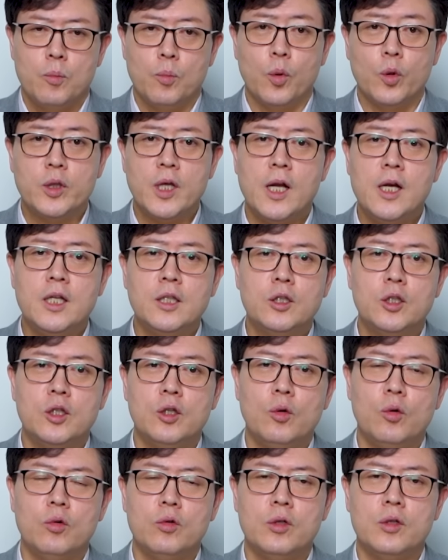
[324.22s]

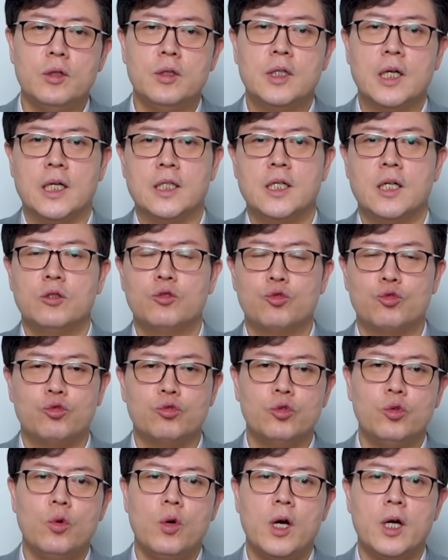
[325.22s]
모달리티로는 가장
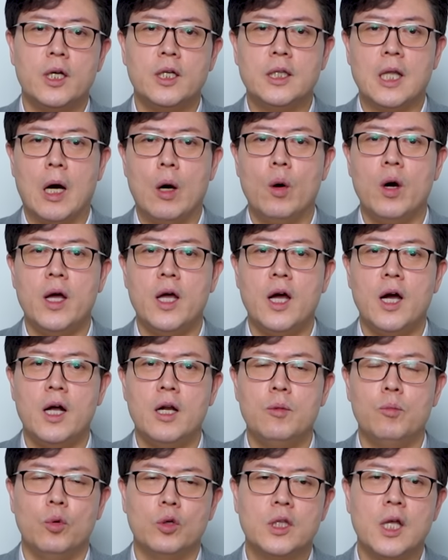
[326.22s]
중요하게 나와야
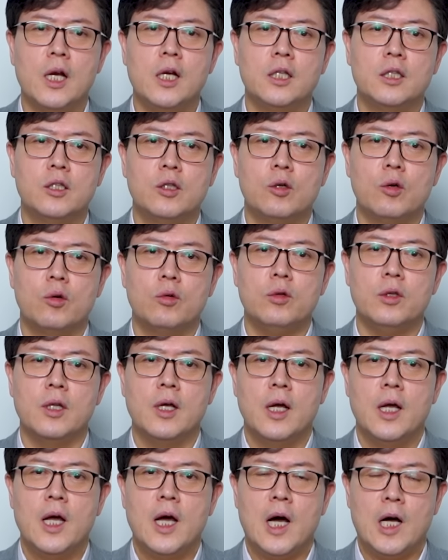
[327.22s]
할
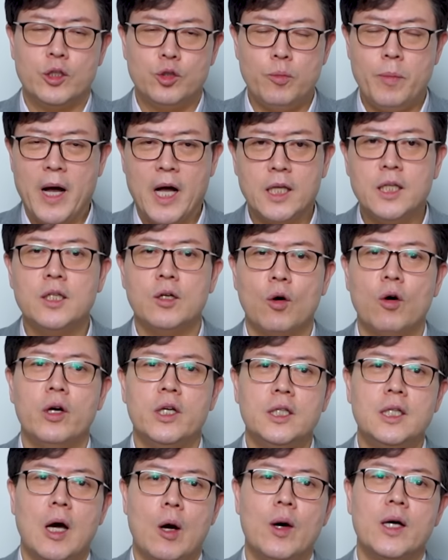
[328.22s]
모달리티로는 아주 많이
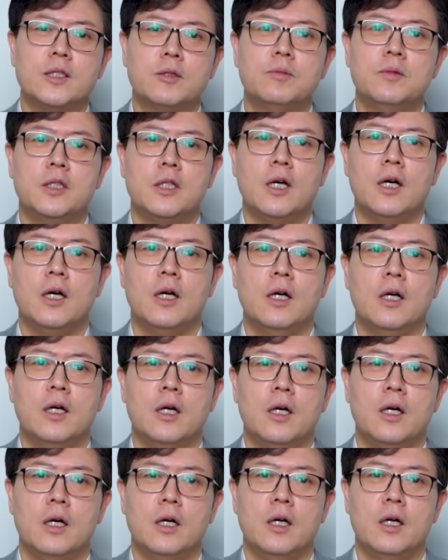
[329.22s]
거의 나왔습니다.
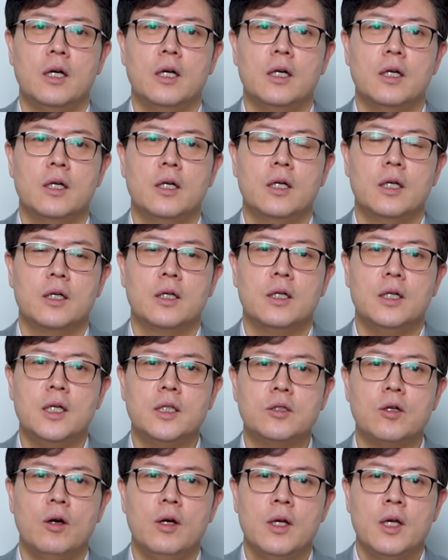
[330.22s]

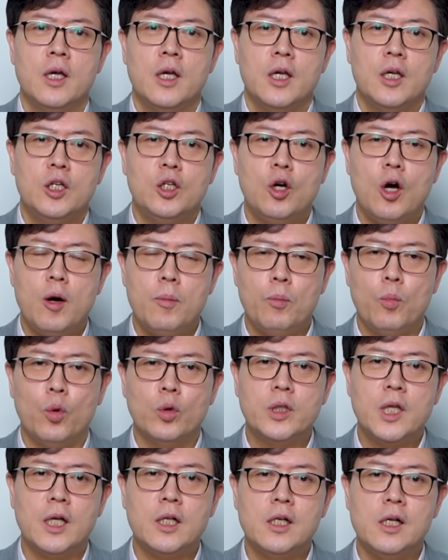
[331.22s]
그래서 이러한
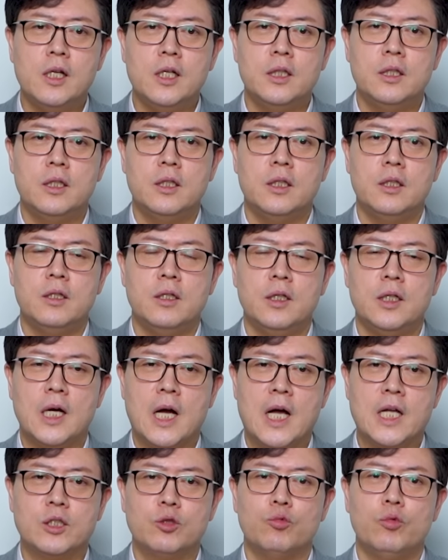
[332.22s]
모달리티를
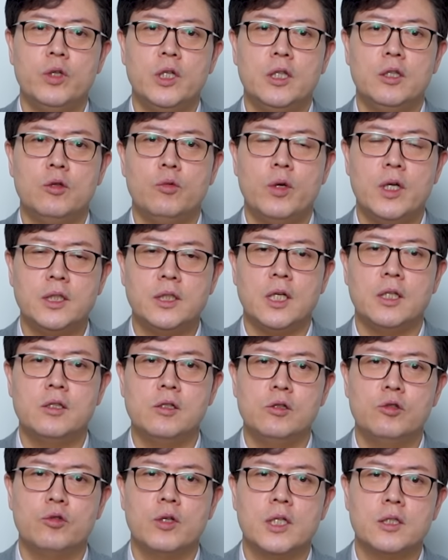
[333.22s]
가지고 있는
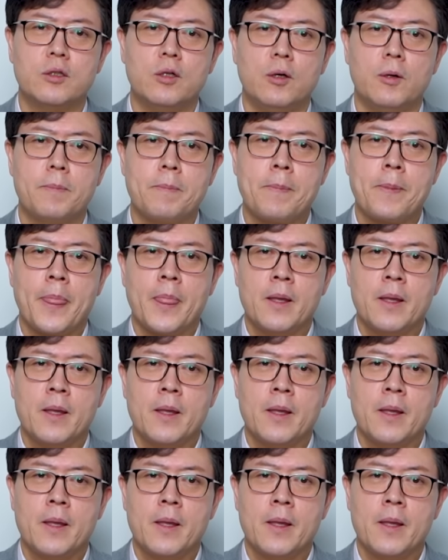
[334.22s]
회사들 중에서